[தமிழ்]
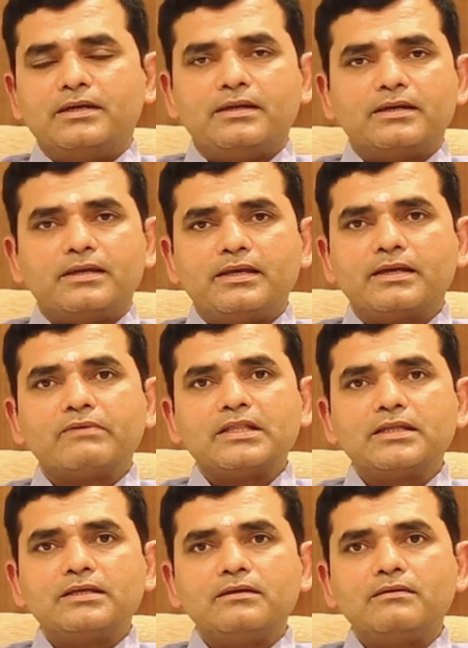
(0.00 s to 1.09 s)
இன்றைக்கி நீங்கள்
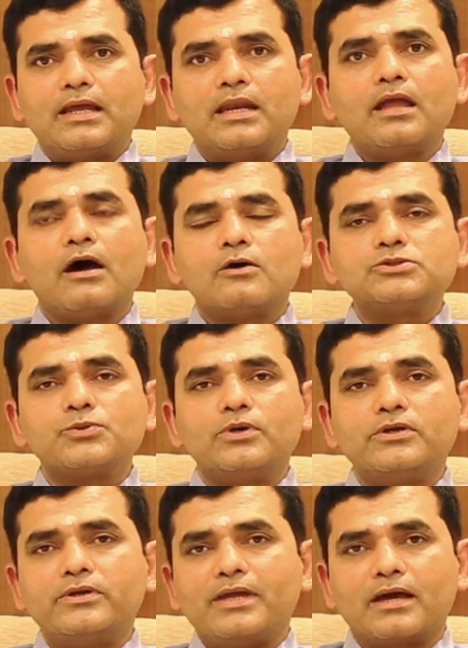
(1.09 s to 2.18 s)
வந்து எல்லா ஹவுஸ்
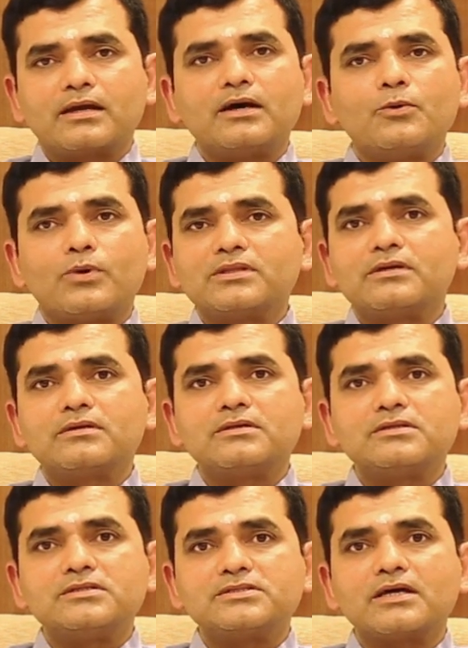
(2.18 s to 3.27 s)
ஹோல்டையும் யாருக்கா ஒருத்தருக்கு
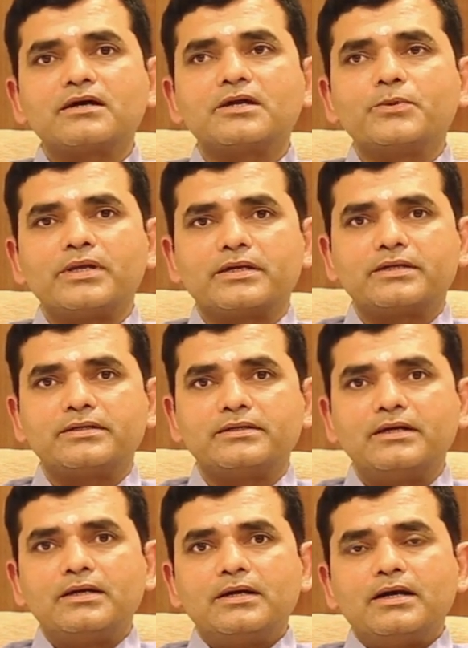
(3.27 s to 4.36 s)
சர்க்கரை நோய்
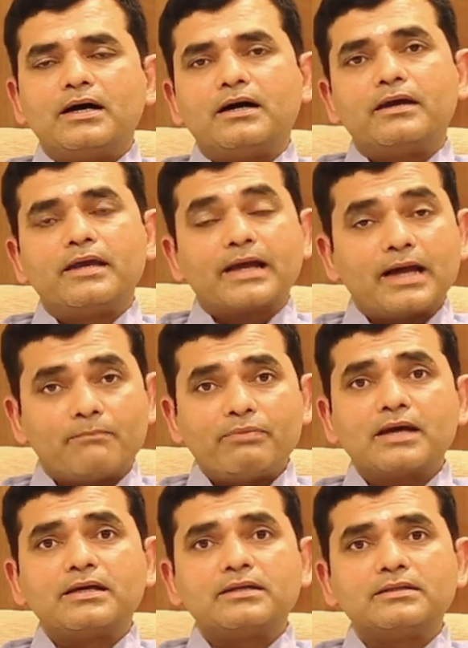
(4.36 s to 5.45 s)
இருக்குது எங்கள்
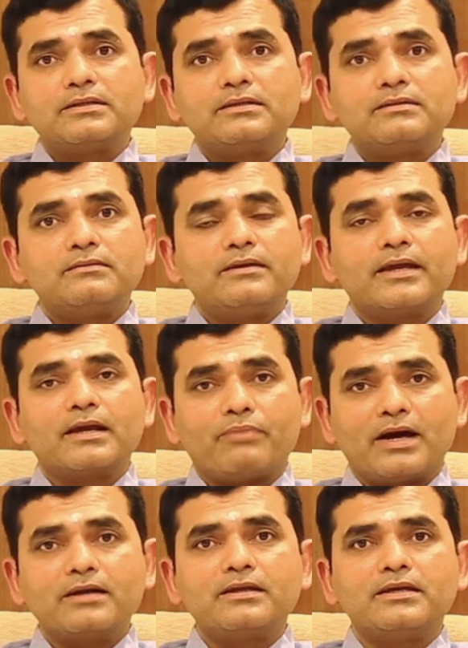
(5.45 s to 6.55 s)
அப்பாவுக்கு இருந்தது எங்கள்
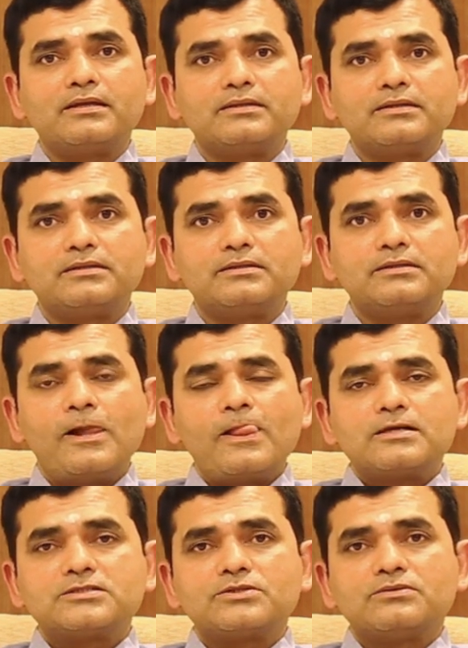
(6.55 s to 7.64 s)
பாட்டிக்கு இருந்தது
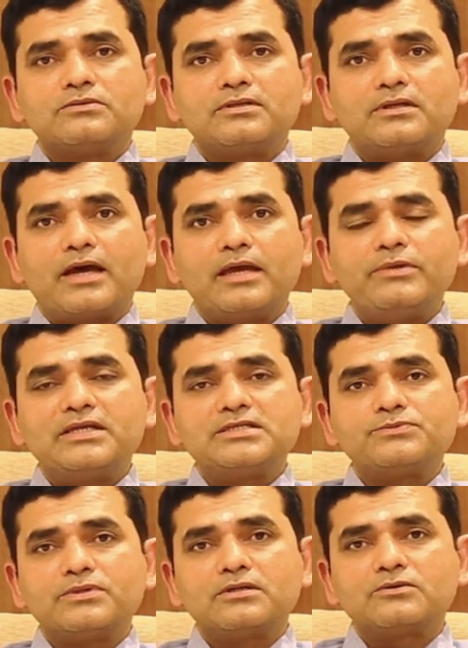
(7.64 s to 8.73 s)
ஸோ இந்த
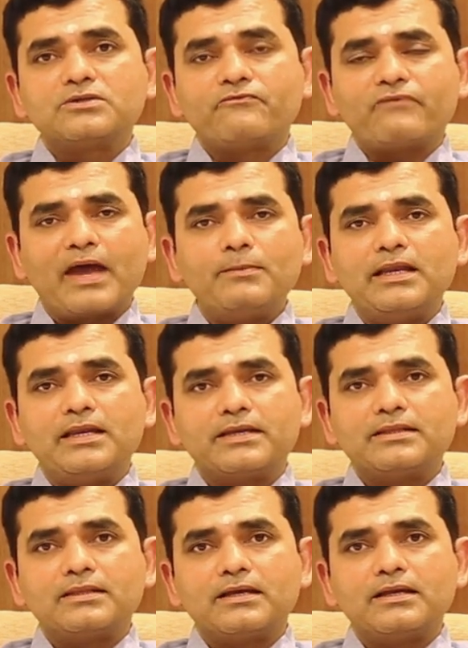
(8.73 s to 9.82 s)
டயபெட்டிஸ் வந்து கொஞ்சம் ஃபேமிலியில்
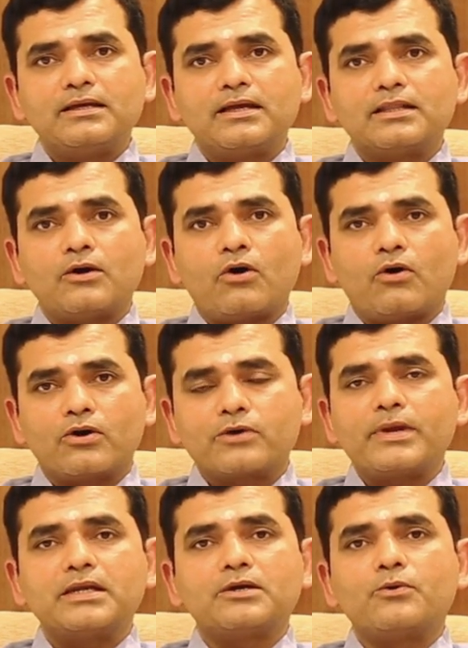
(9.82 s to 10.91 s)
இருந்ததுனால அதில்
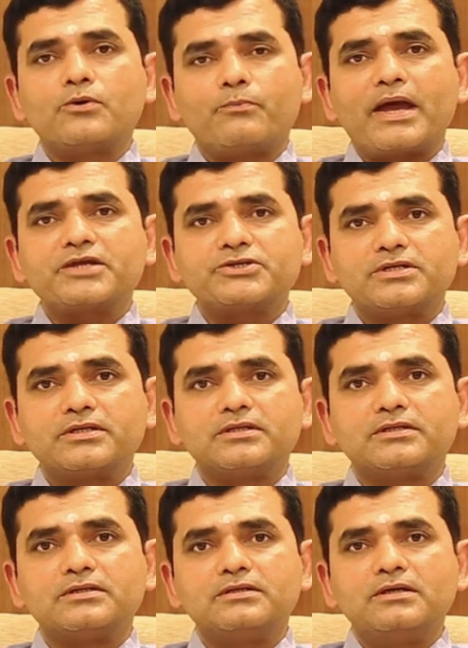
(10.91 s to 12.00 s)
ஆட்டோமேட்டிக்காக ஒரு பேஷன்
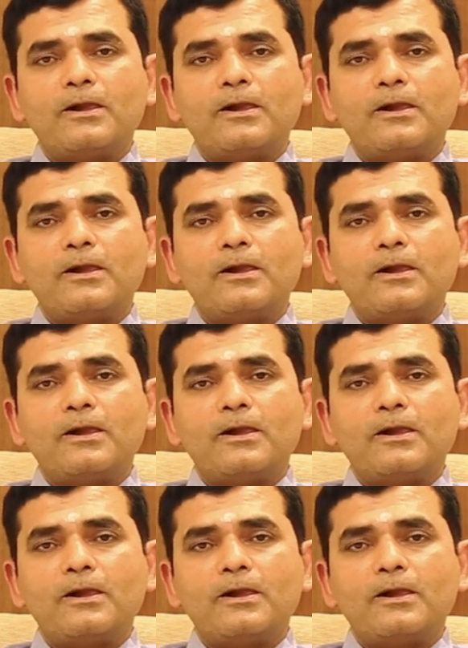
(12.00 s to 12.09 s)
இருந்தது